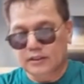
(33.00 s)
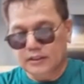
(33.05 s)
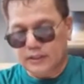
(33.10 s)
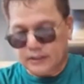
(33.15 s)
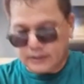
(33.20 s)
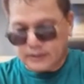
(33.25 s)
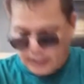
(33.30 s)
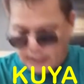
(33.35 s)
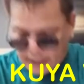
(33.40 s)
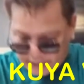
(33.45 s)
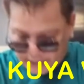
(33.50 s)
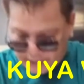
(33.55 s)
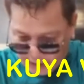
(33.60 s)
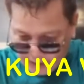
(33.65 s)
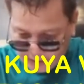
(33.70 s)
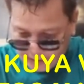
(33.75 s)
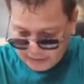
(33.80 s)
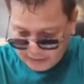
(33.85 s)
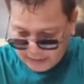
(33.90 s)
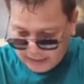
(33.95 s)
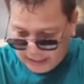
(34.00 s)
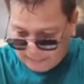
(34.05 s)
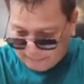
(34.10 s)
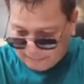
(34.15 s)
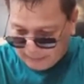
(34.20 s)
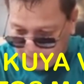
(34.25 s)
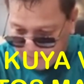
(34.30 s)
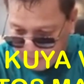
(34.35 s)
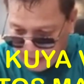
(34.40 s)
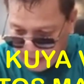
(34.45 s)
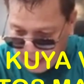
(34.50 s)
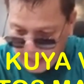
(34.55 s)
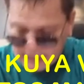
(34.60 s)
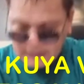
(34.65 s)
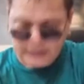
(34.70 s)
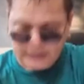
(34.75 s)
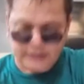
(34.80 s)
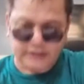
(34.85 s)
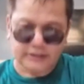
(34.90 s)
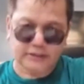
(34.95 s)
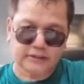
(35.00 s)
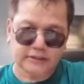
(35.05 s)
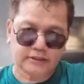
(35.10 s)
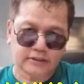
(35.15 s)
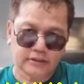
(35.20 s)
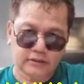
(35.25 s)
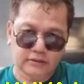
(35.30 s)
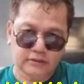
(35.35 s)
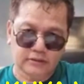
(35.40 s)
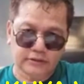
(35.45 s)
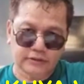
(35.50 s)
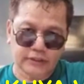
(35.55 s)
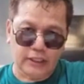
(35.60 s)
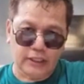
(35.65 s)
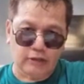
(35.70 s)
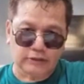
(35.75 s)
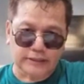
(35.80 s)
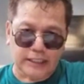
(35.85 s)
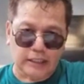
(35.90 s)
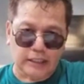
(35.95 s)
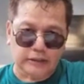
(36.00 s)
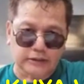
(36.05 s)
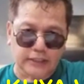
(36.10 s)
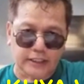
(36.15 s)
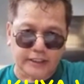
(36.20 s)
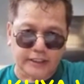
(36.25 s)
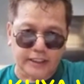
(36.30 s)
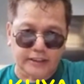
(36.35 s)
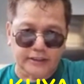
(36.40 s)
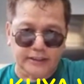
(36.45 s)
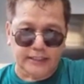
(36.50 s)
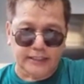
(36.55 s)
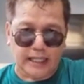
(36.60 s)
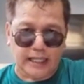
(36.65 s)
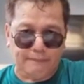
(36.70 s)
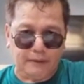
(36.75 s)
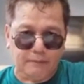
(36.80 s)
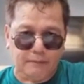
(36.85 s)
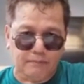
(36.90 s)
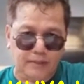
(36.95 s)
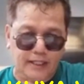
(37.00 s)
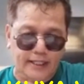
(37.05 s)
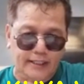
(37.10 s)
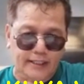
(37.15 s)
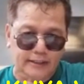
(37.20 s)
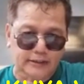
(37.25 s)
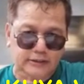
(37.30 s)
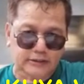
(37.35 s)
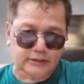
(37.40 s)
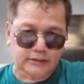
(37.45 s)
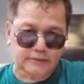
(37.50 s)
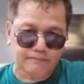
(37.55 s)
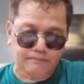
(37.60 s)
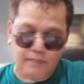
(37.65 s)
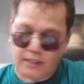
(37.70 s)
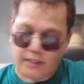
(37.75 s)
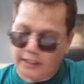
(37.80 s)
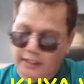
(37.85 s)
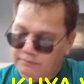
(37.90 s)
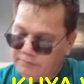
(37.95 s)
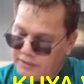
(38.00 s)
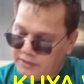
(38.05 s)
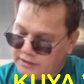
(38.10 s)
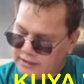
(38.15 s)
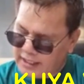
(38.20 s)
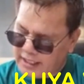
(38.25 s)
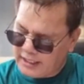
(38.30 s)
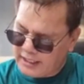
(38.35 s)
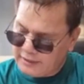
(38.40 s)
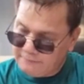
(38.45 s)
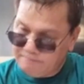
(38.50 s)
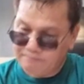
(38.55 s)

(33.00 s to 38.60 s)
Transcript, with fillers: Kay Candy Lapay Vlogs. Shout out kay Kim Dilapay Vlogs, mga kaibigan.